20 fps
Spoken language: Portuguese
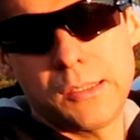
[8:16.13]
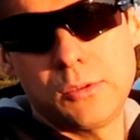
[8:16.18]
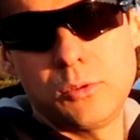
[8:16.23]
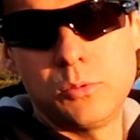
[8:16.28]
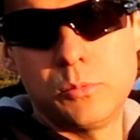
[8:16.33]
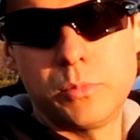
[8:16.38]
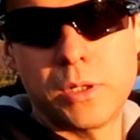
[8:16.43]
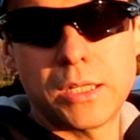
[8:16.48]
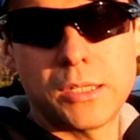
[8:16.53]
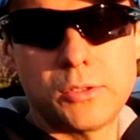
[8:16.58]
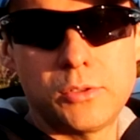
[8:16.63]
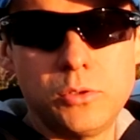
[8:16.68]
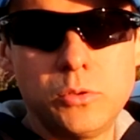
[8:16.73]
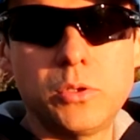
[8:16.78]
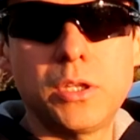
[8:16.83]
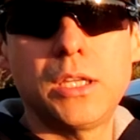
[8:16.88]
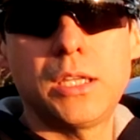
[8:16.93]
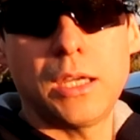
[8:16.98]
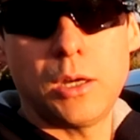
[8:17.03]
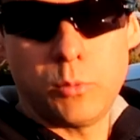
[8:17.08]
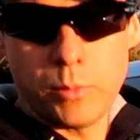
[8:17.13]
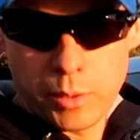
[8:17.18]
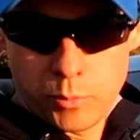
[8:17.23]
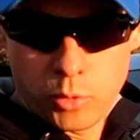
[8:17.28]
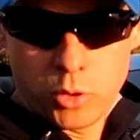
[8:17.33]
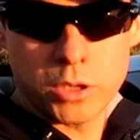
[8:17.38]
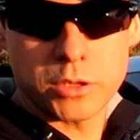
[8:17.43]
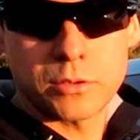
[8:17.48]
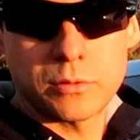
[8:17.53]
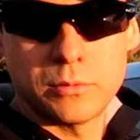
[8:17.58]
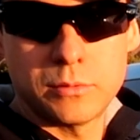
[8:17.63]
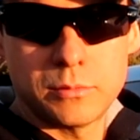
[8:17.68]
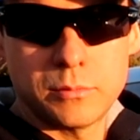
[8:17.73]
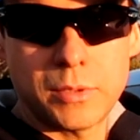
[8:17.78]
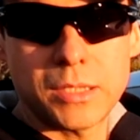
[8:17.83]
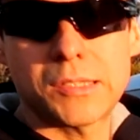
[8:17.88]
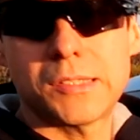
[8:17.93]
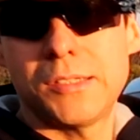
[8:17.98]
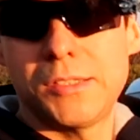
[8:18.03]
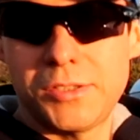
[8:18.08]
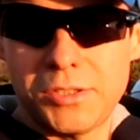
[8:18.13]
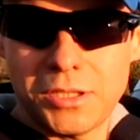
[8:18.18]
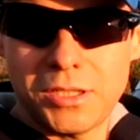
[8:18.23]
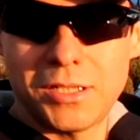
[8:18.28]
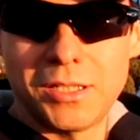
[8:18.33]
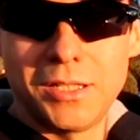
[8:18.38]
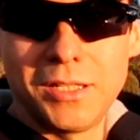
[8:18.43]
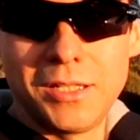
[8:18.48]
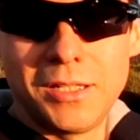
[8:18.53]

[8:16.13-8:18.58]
no Brasil, o que, que é? Uma moto? Uma CG?